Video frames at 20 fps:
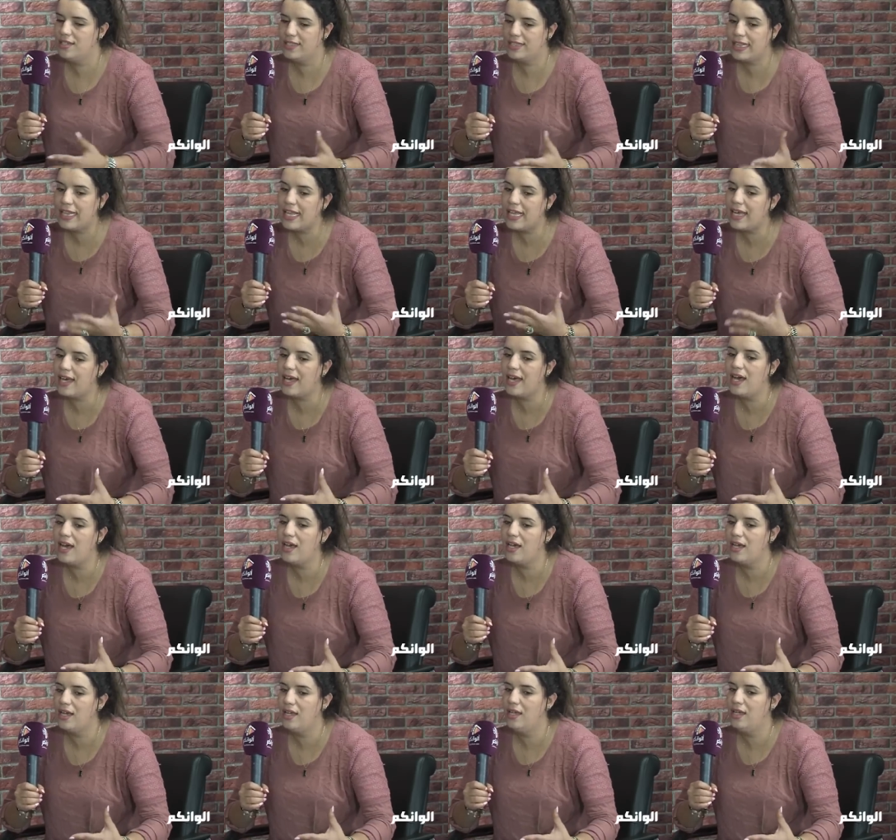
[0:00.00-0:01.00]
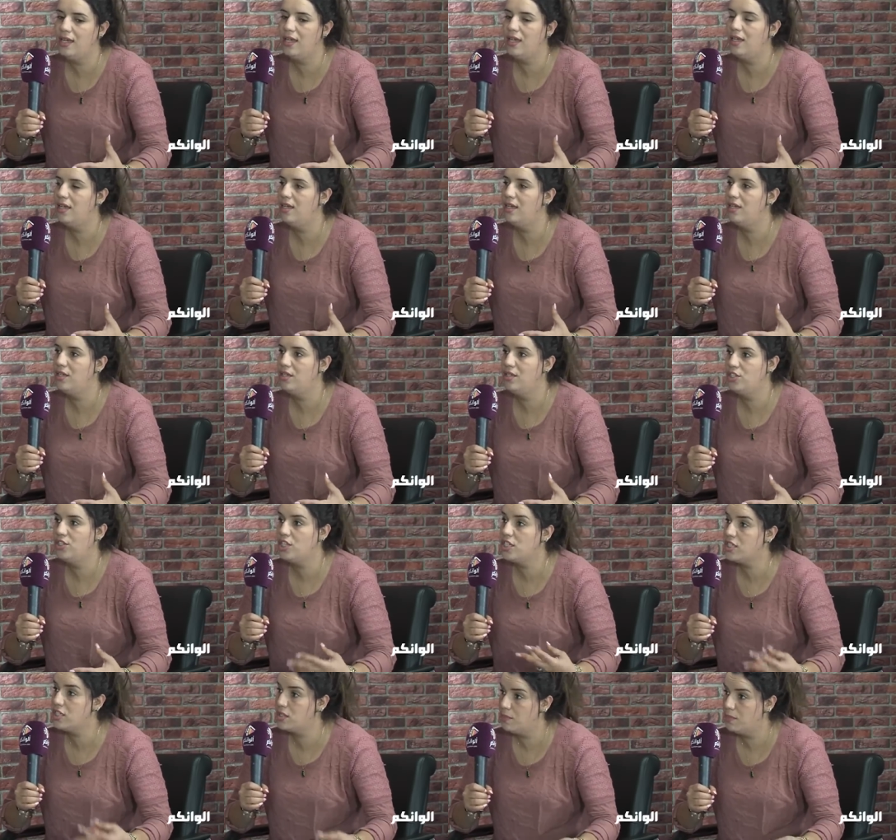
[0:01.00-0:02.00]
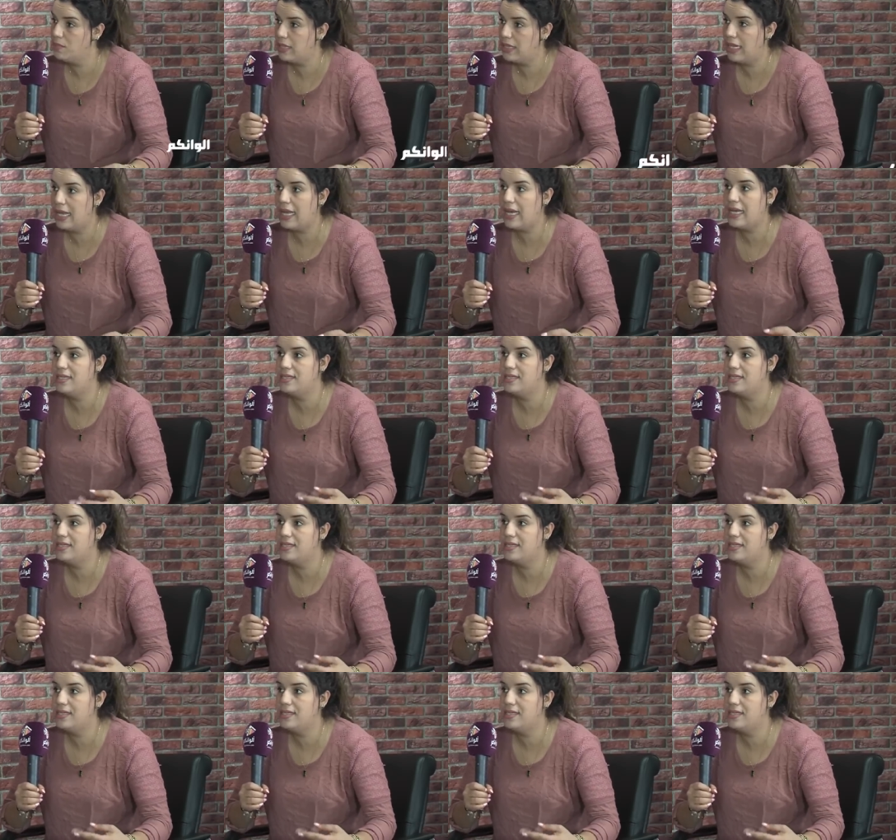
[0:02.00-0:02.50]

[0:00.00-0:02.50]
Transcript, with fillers: تلقى آه، شتم تلقى